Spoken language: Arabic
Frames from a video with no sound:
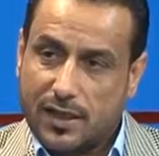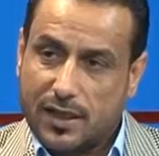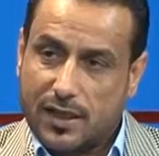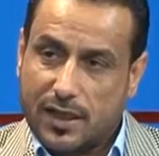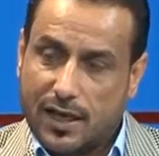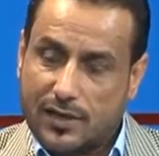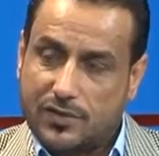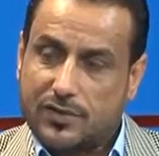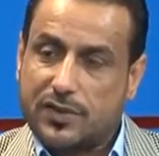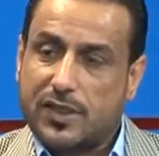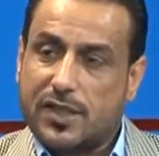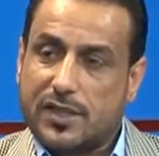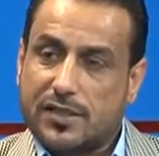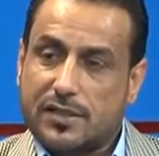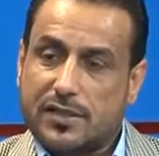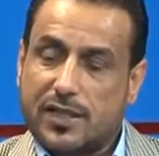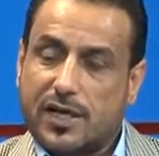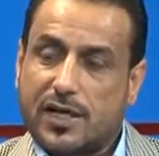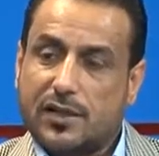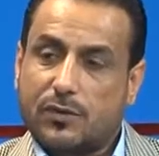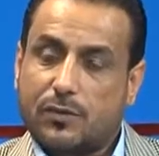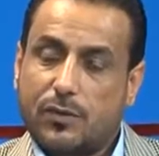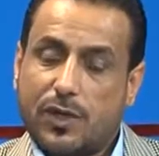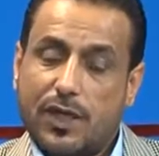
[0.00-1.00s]

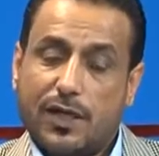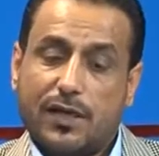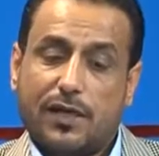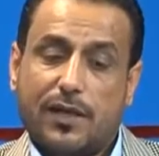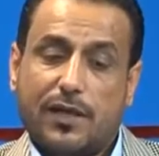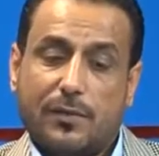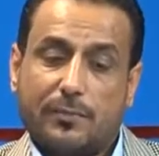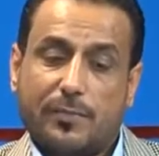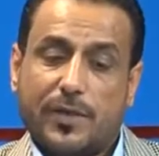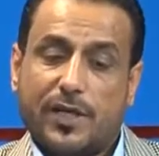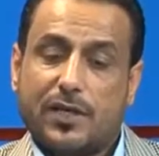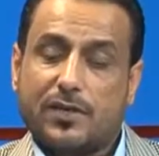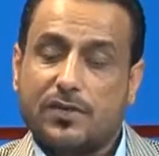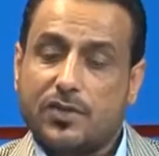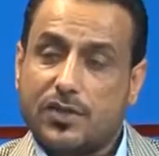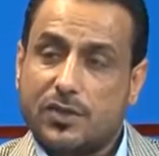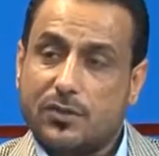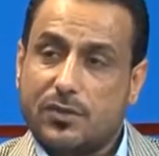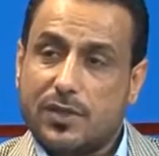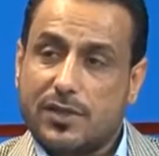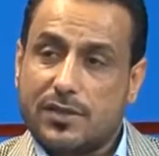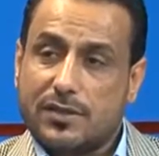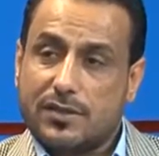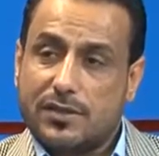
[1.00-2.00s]
الجيسات وإلى بيجي
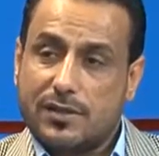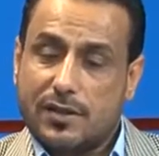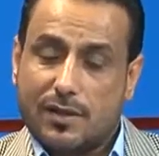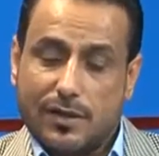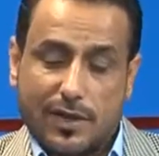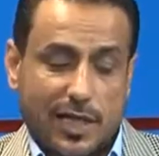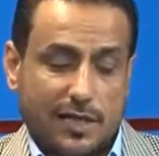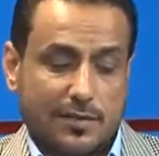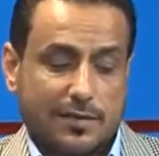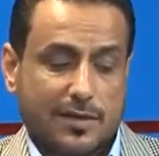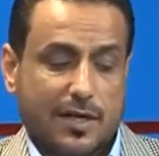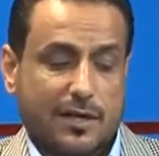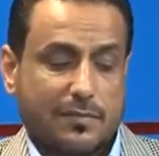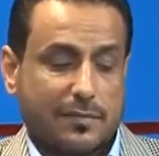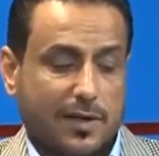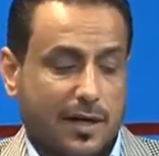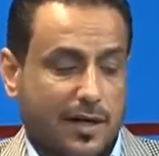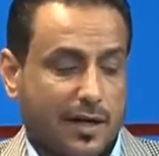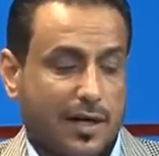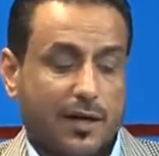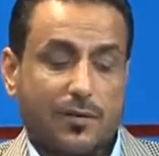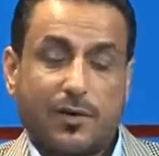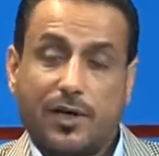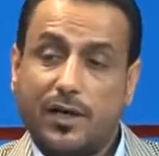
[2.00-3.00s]
وإلى
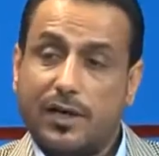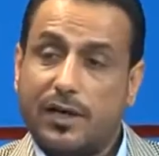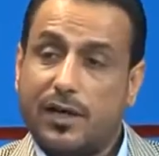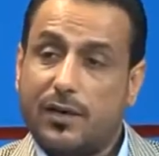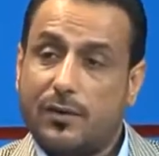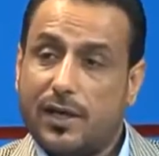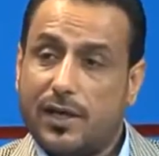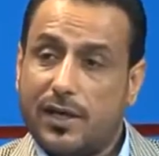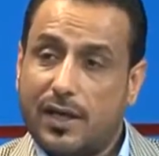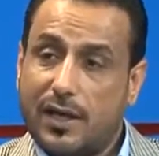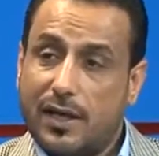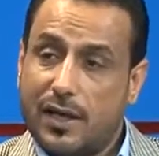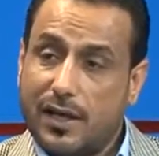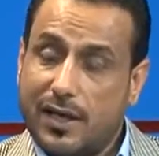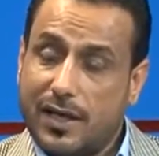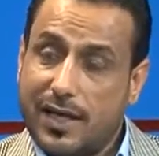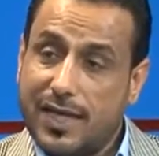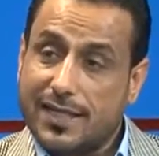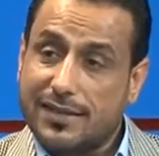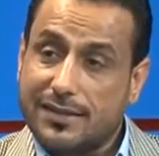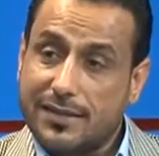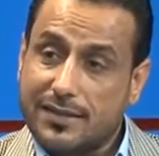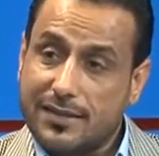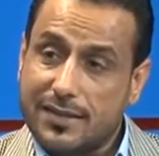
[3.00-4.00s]
سامرة وإلى وإلى إلى
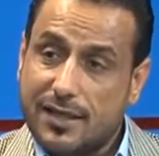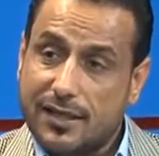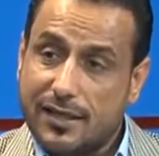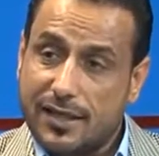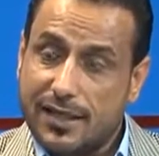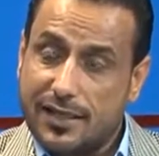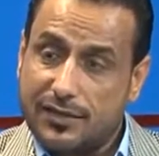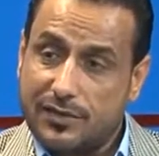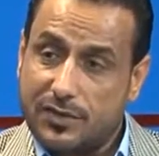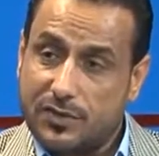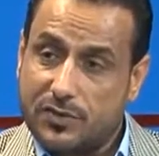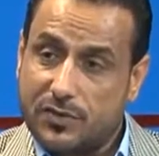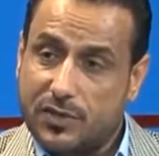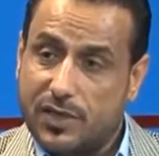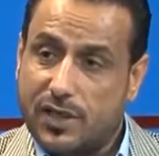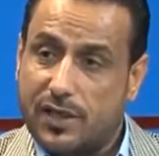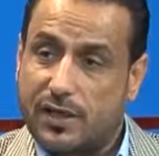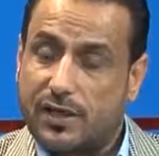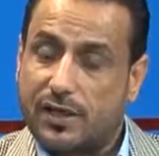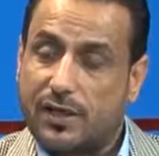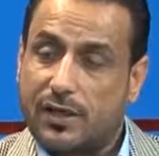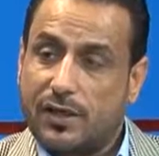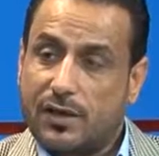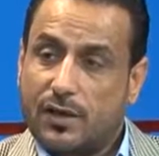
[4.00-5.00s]
أن تصل إلى الدجيل
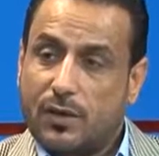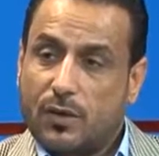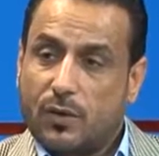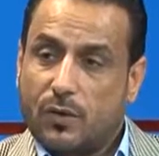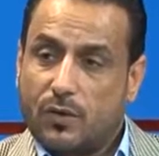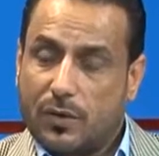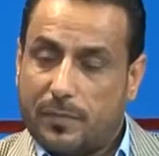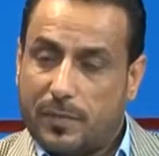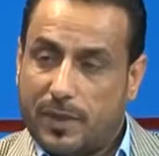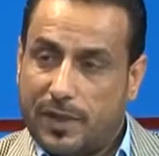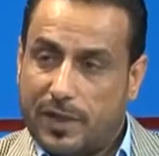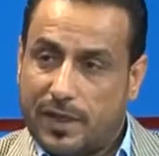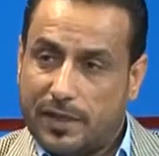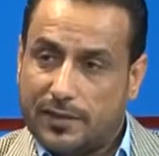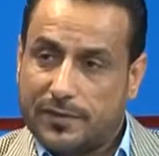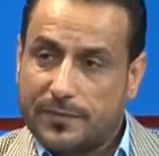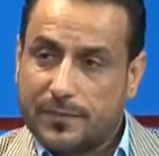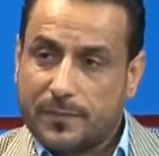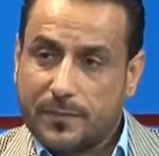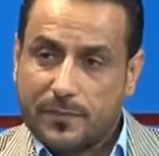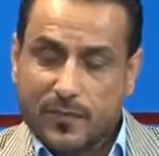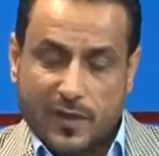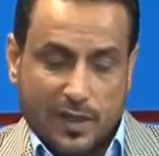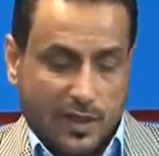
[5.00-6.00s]
وبلد
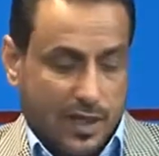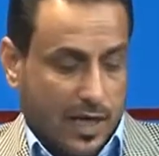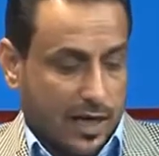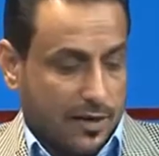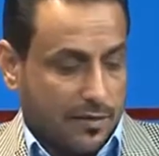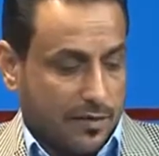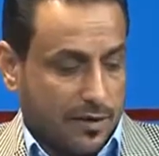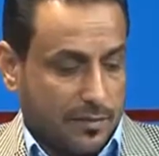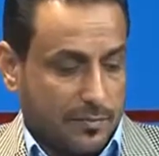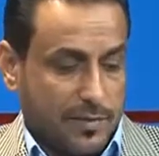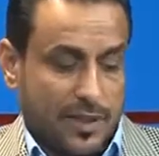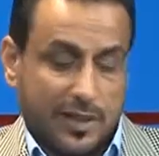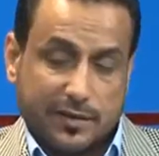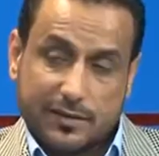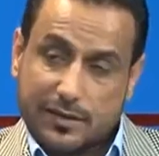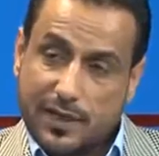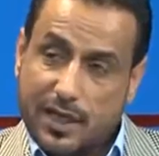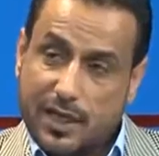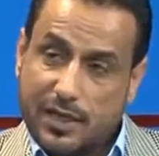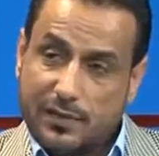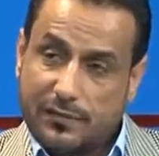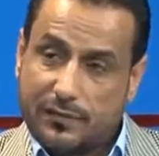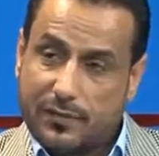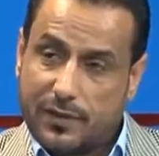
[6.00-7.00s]
أيضا من
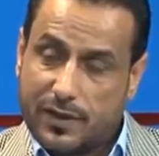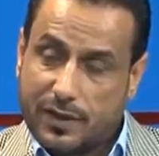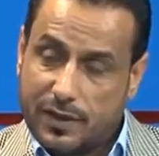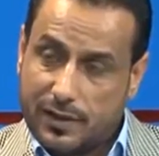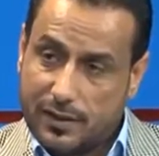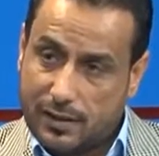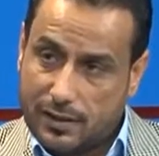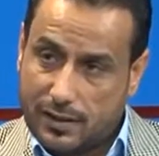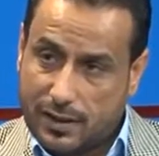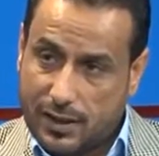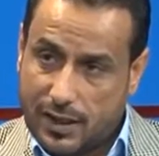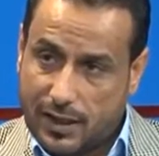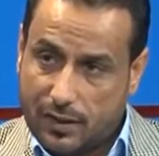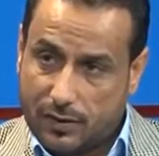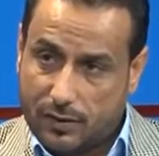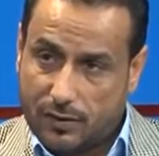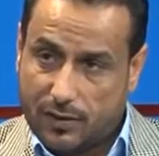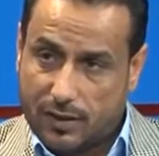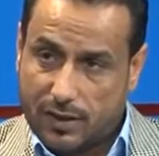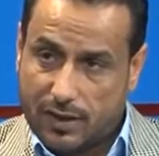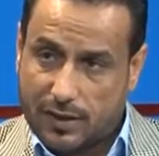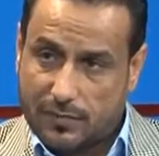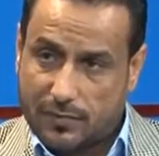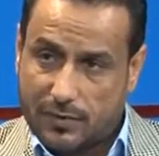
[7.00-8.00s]
الطائفة
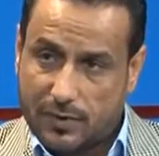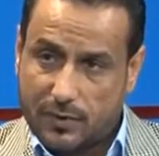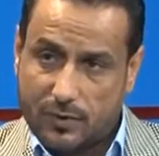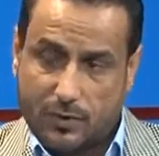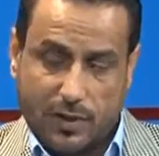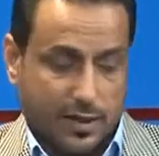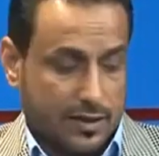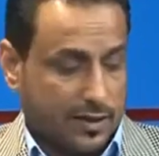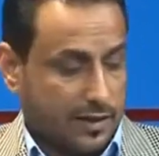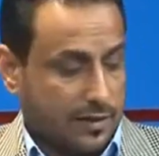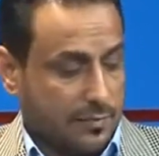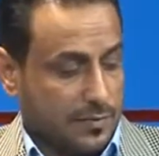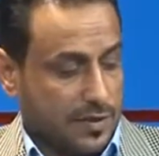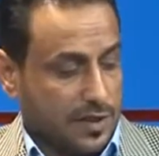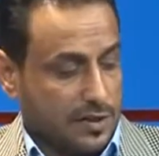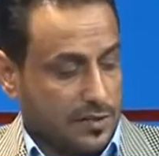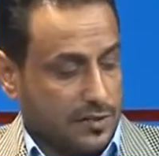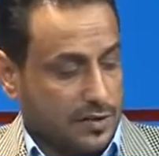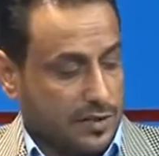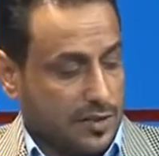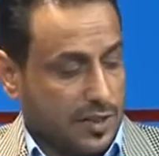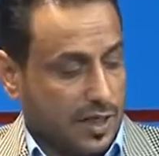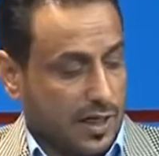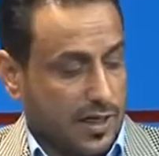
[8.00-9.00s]
الأخرى من إخواننا من
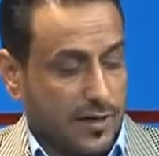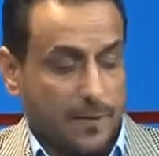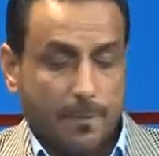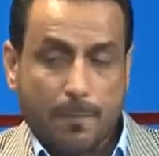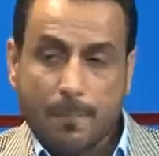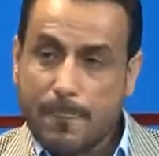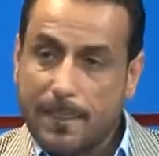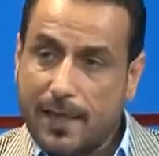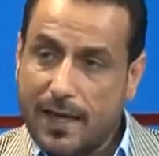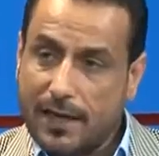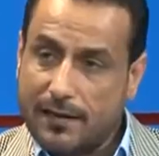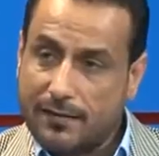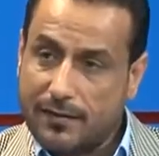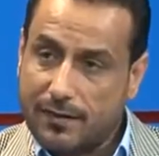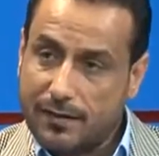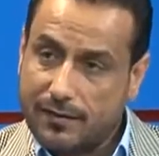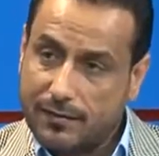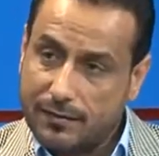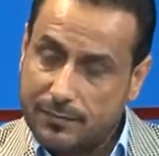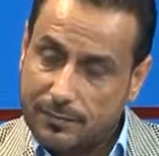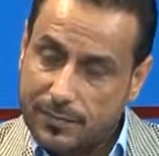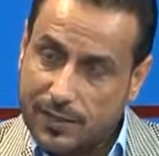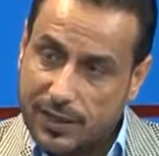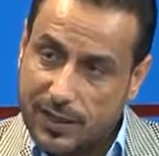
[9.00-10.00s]
الشيعة أيضا
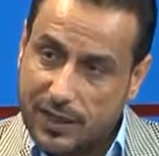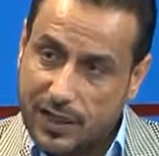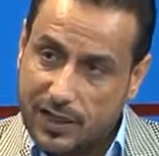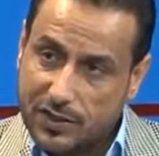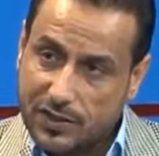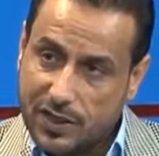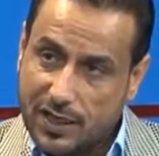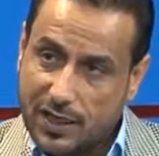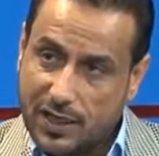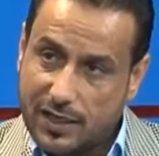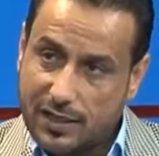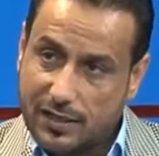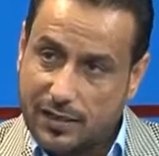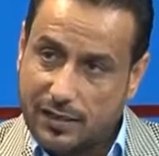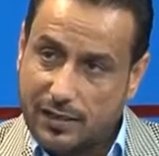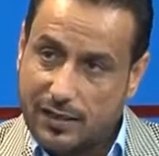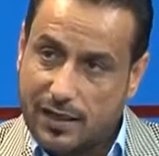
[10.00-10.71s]
من العشائر